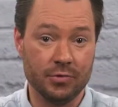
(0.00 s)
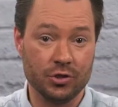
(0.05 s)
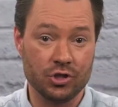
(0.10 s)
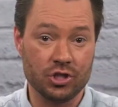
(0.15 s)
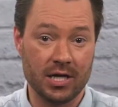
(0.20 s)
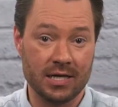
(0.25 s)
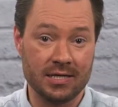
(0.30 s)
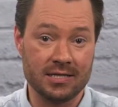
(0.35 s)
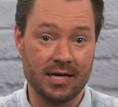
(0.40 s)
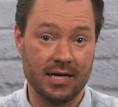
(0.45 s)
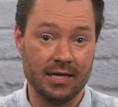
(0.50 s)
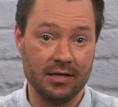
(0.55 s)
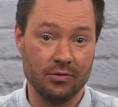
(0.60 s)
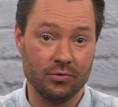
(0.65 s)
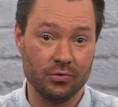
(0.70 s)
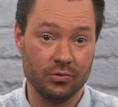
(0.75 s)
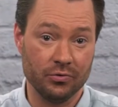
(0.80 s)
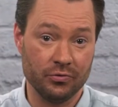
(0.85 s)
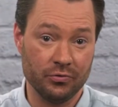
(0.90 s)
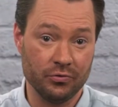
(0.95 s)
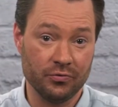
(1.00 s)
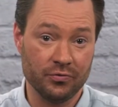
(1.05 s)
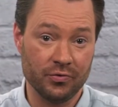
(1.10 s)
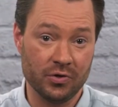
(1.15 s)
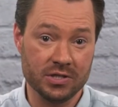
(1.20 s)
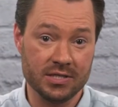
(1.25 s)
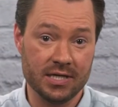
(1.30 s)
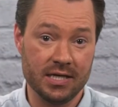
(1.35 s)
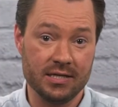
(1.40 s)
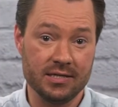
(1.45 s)
Bestandteile und
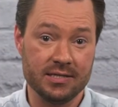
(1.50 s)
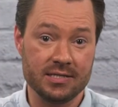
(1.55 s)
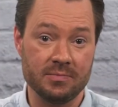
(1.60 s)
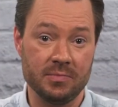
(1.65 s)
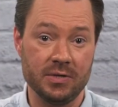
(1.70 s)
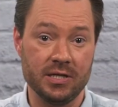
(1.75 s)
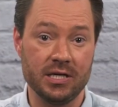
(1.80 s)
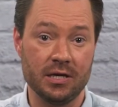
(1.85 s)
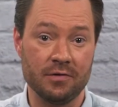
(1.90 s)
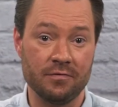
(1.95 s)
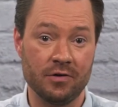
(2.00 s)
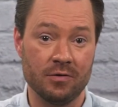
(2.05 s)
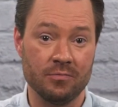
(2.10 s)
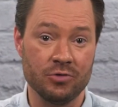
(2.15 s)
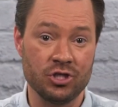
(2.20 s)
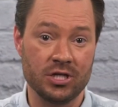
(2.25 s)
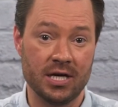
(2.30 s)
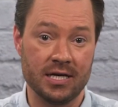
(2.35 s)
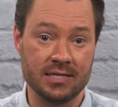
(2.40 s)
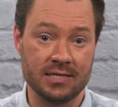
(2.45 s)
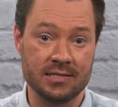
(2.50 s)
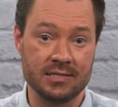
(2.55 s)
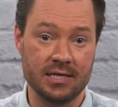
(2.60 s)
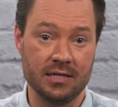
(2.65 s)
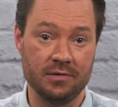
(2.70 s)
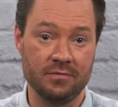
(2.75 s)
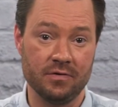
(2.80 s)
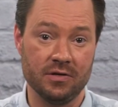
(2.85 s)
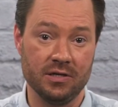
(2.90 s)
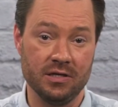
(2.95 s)
Vorteile des Mediaform Starter
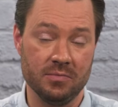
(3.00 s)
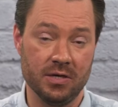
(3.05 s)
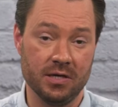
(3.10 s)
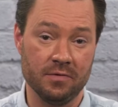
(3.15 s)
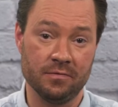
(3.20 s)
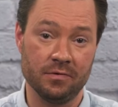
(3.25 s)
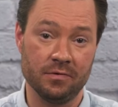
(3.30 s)
Set für eBay